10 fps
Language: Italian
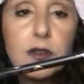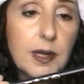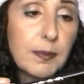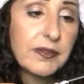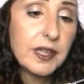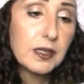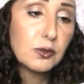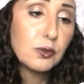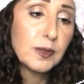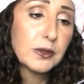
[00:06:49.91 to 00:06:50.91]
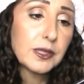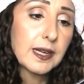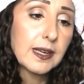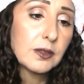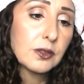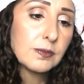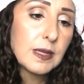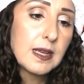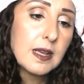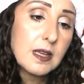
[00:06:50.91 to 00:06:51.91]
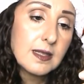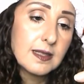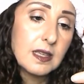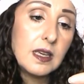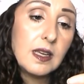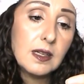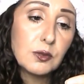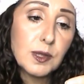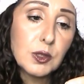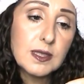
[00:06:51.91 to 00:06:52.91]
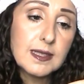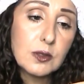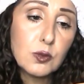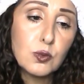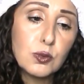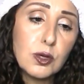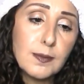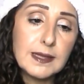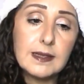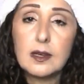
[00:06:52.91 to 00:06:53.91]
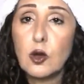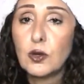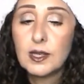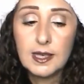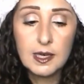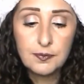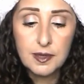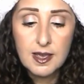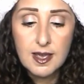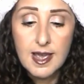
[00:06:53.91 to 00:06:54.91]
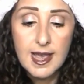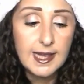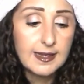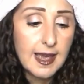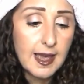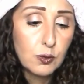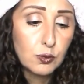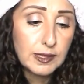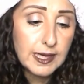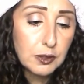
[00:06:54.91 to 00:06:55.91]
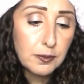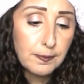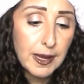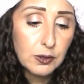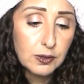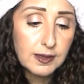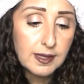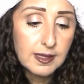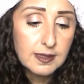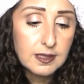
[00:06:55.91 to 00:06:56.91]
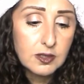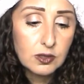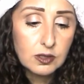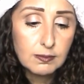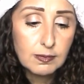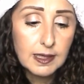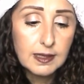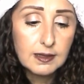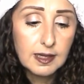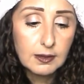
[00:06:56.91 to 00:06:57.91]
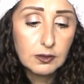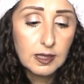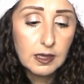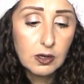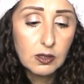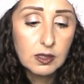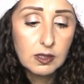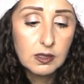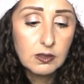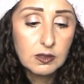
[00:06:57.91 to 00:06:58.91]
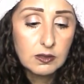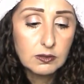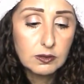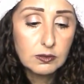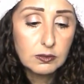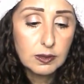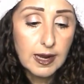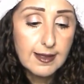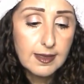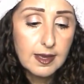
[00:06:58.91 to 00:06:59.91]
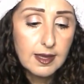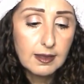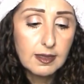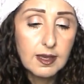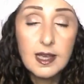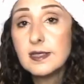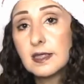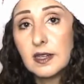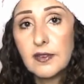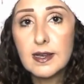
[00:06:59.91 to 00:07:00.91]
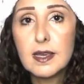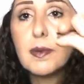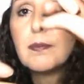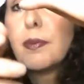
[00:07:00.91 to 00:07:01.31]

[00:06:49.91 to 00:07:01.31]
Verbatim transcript: dovrebbe avere il numero credo, sì, la numero 01 matita occhi ed è un nero bello intenso ma all'interno dell'occhio non dura niente e scrive anche ben